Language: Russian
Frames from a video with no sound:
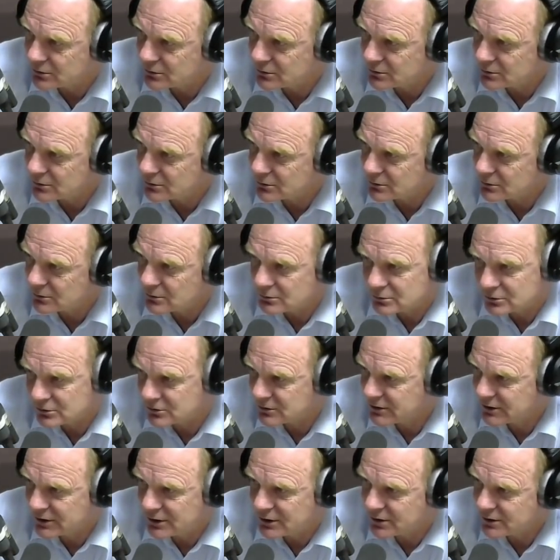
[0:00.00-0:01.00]
Э, вот
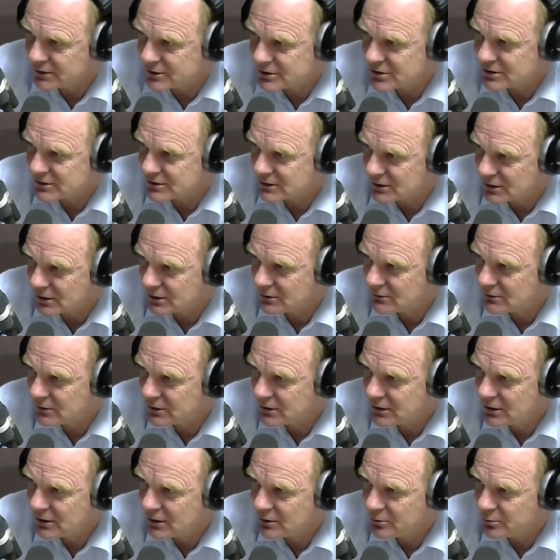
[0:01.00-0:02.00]
я, честно
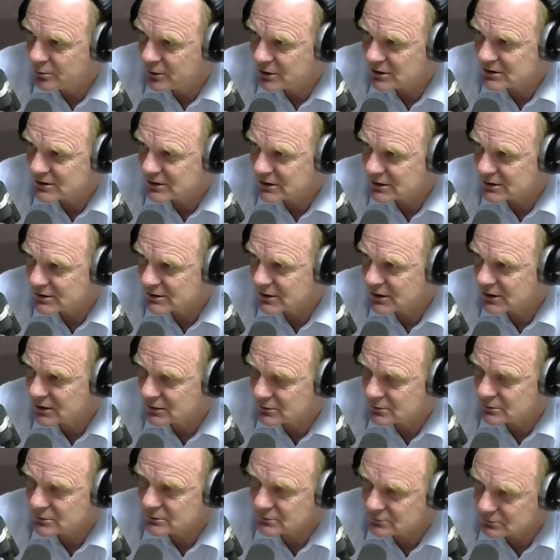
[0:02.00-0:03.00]
говоря, месяц
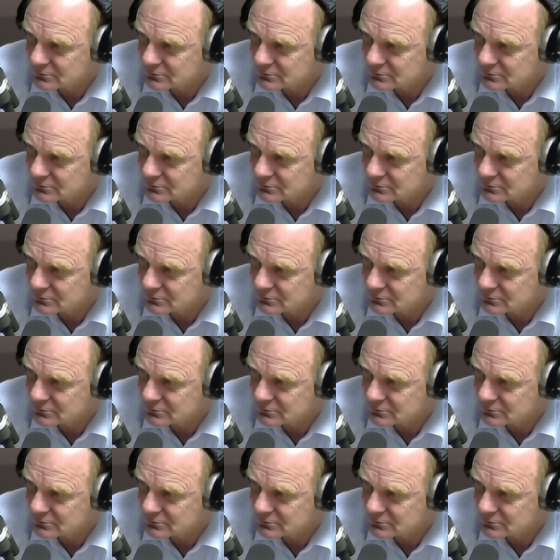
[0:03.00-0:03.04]
назад